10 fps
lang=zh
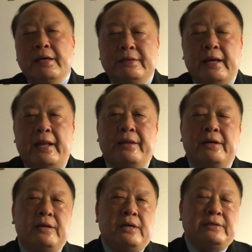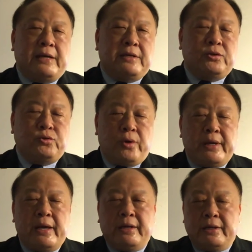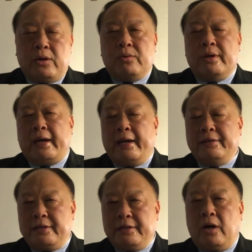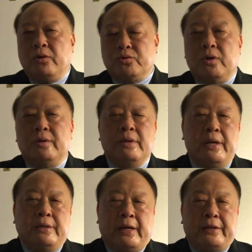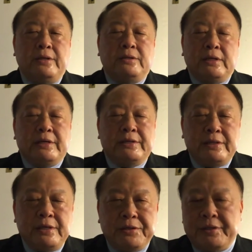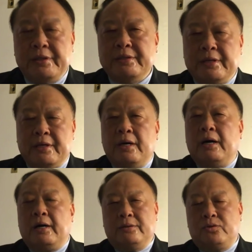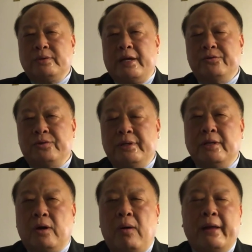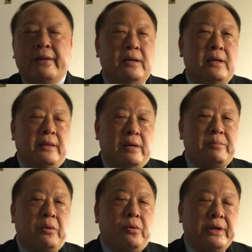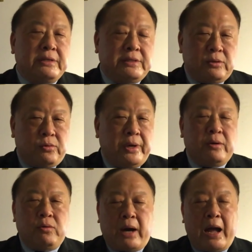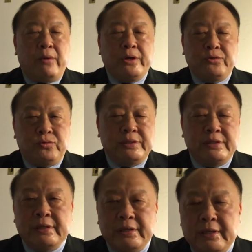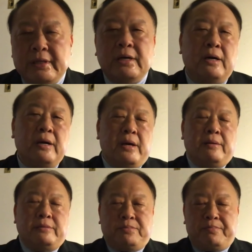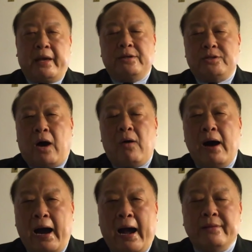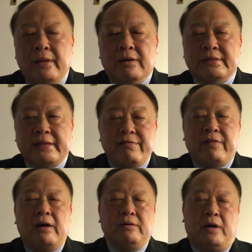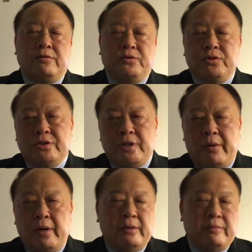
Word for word: 再来呢，在这个宣言里头呢，还提到说，假定这个进行这个呃中战决定的话呢，那么会起会还会举行一个美朝韩啊三方啊，就是朝呃